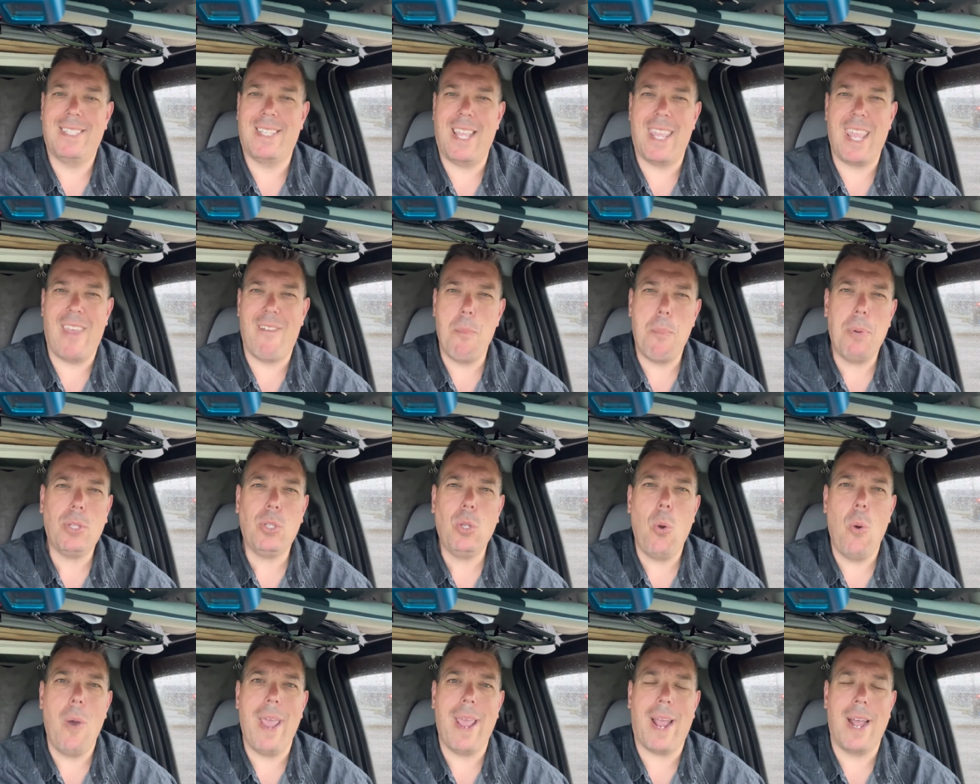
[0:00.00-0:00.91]
Il n'y avait pas de
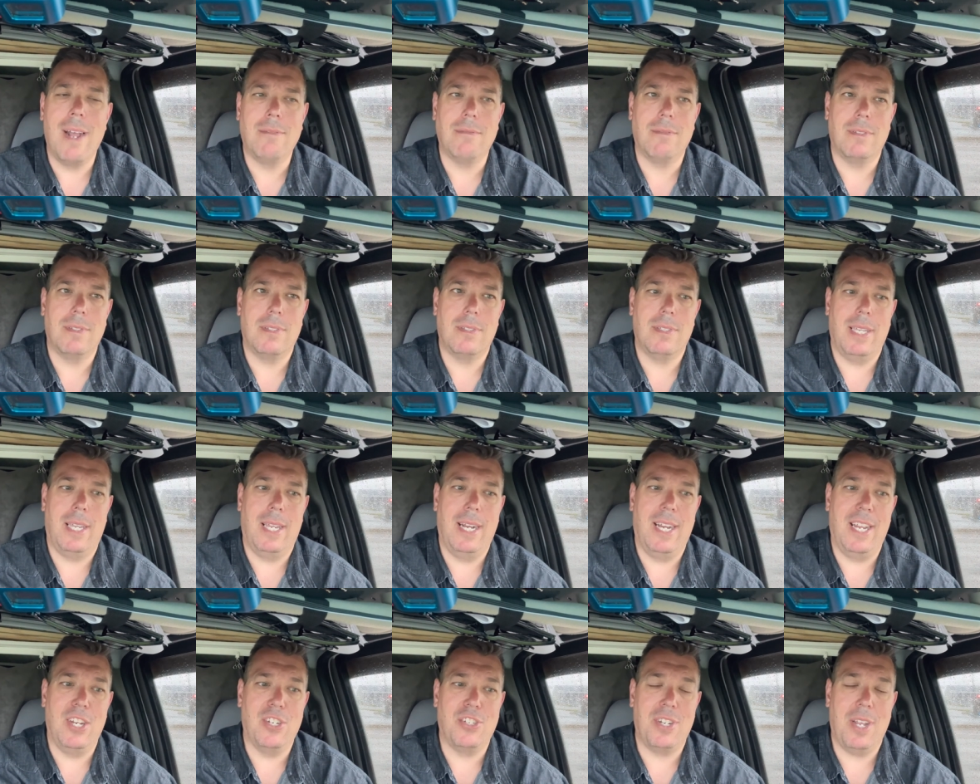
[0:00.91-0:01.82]
cohérence. Et
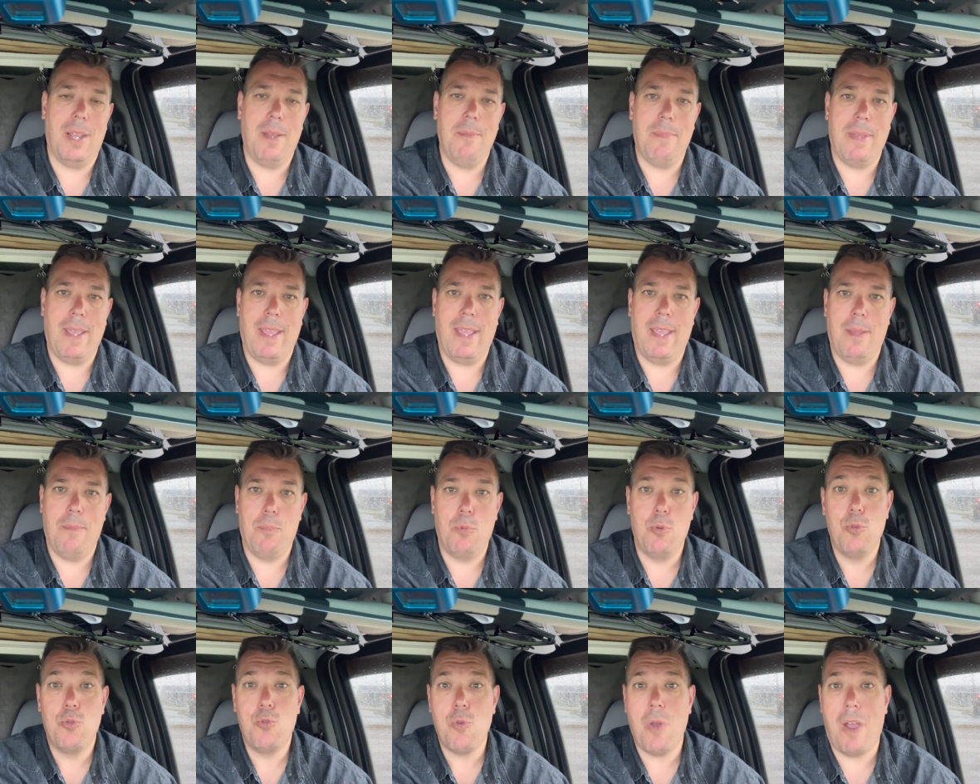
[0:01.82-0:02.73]
les gens, ben,
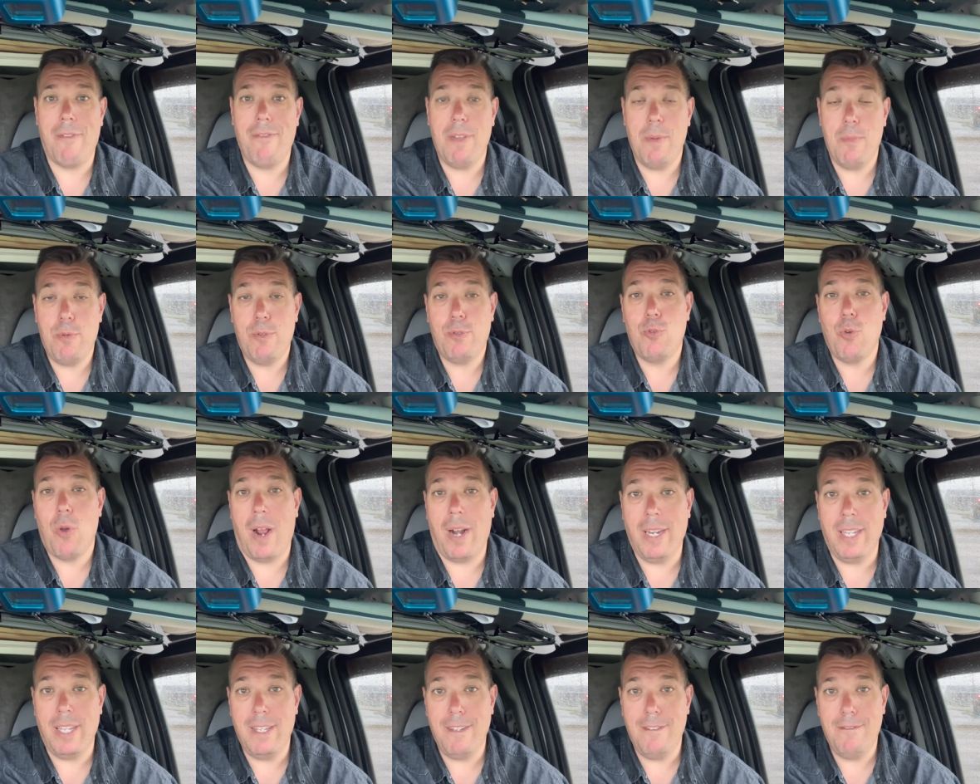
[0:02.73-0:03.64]
plus tu en fais, plus tu en
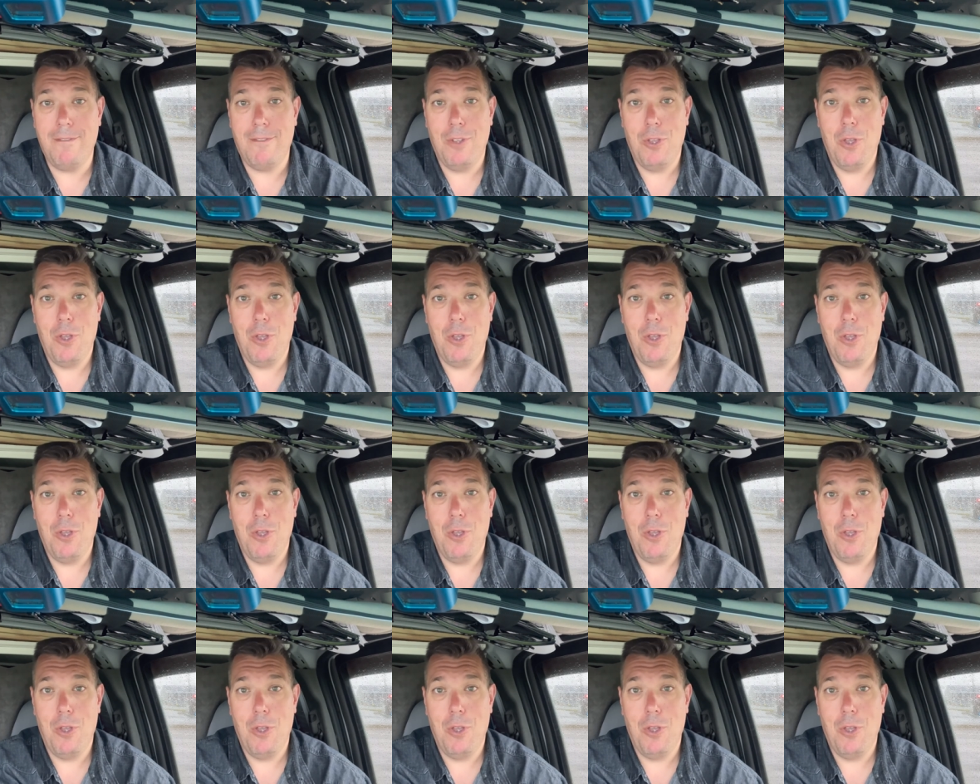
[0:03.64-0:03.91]
livres,